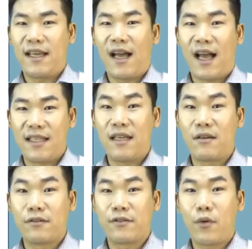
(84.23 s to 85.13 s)
아니한
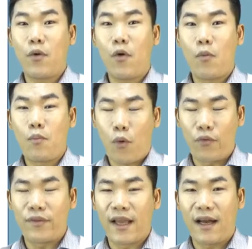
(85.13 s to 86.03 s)
것으로
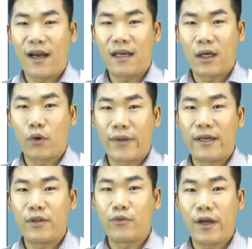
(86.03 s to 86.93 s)
본다라고
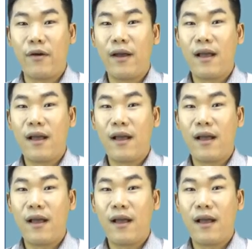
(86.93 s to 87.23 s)
되어 있고요.